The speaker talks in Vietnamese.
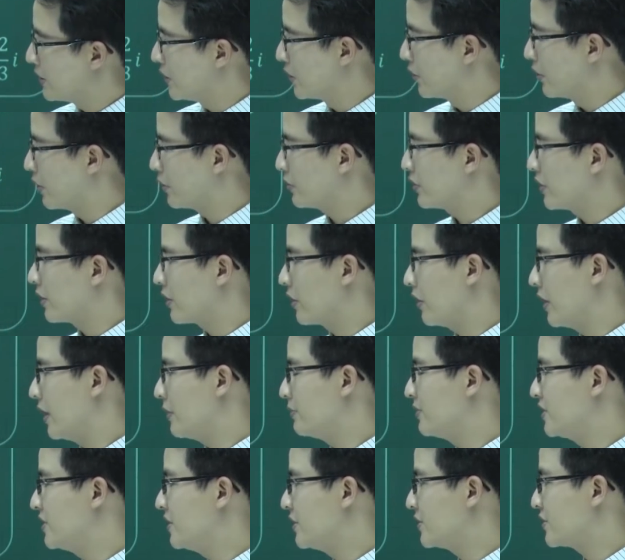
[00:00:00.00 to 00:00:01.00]
Đúng không? Sau đó
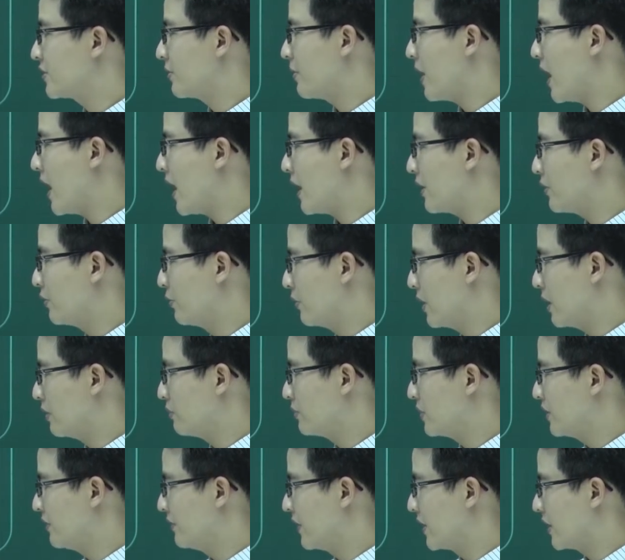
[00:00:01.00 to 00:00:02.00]
em chia cho ba, đúng
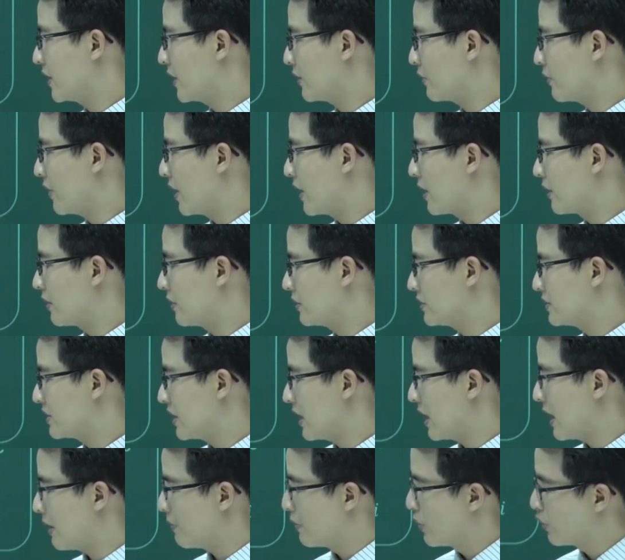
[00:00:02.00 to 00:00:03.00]
không? Như vậy kết quả nó
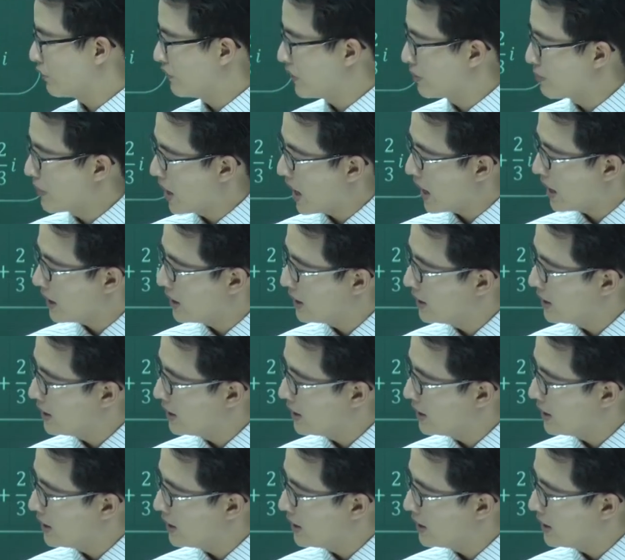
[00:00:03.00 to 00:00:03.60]
sẽ là một phần ba.